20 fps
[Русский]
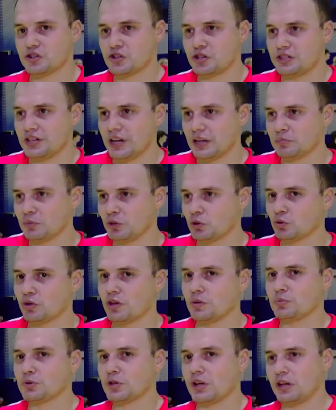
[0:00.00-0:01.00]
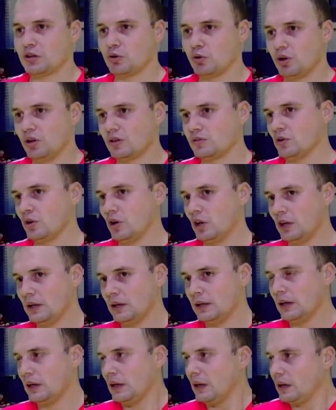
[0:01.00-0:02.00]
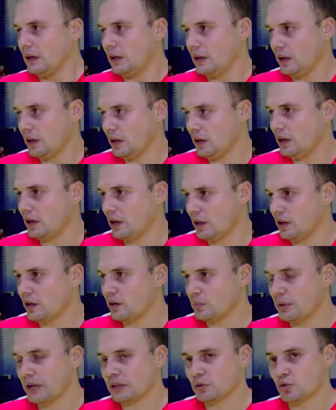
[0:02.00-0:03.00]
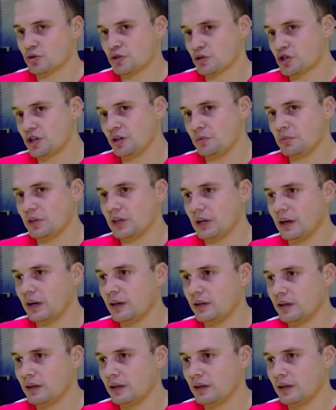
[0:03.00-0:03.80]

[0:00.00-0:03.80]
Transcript: 60 минут, не пускать голову. И ребята услышали меня,